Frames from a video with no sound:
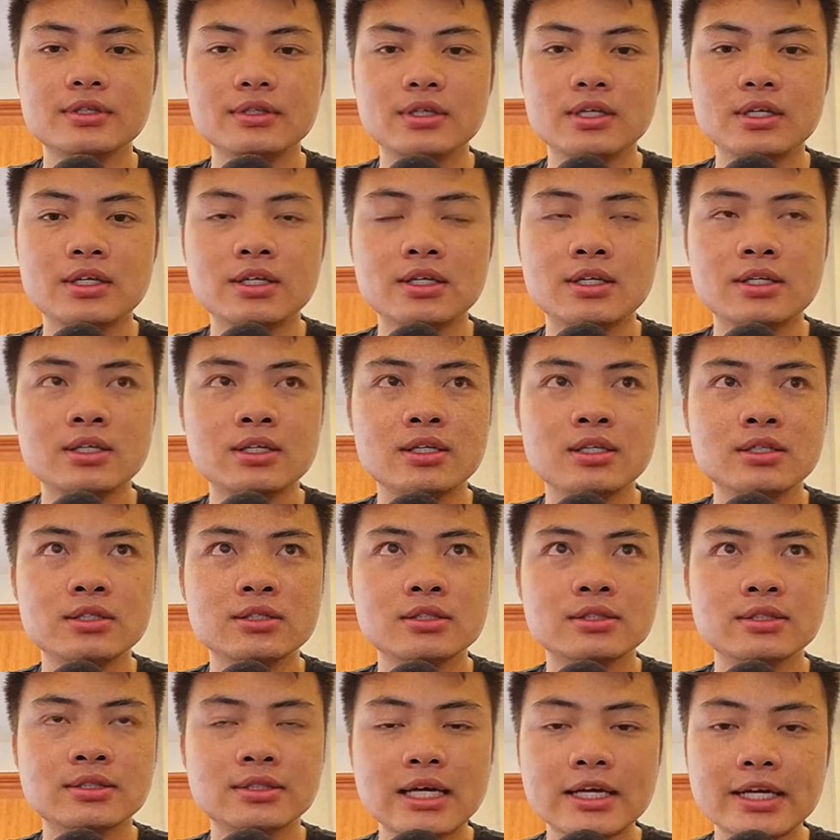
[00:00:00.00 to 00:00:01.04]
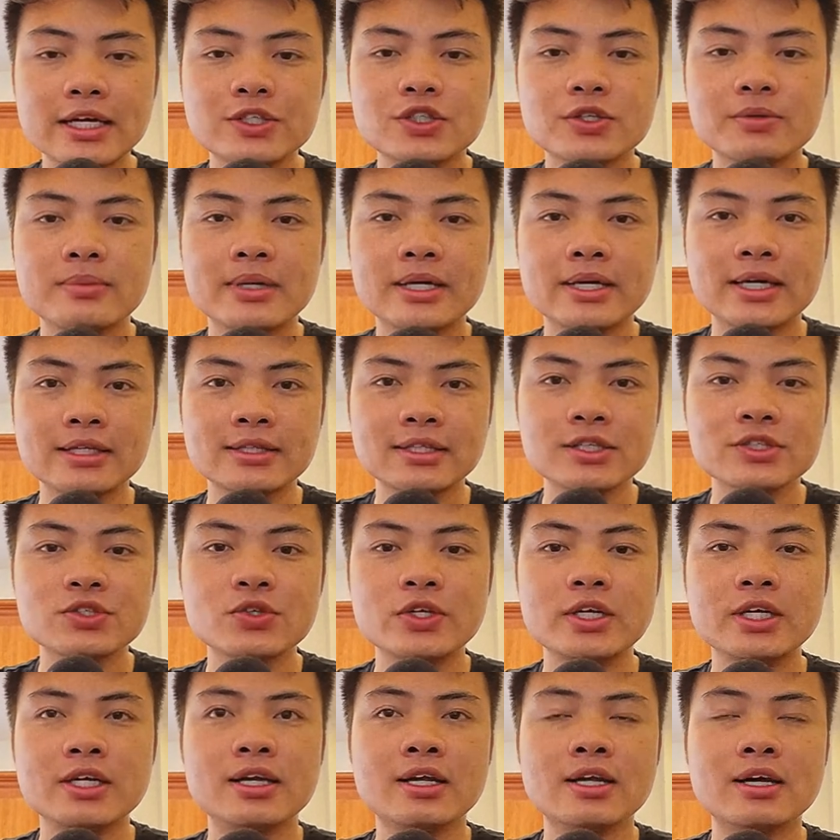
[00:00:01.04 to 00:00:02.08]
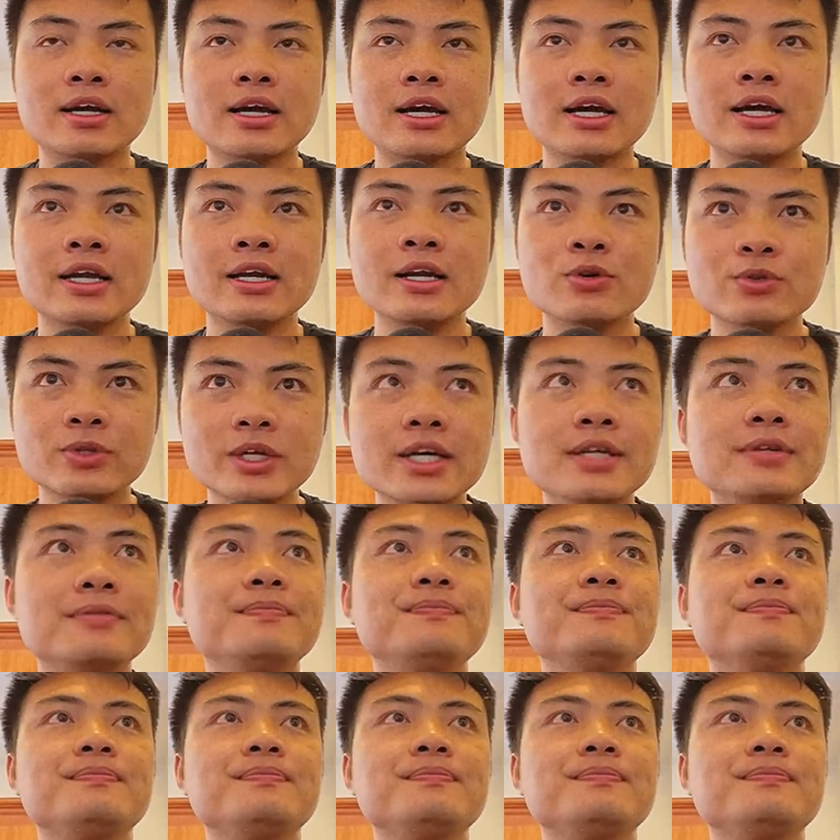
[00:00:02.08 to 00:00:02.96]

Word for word: thì uh, xác định cho mình cái tư duy là cái đầu tiên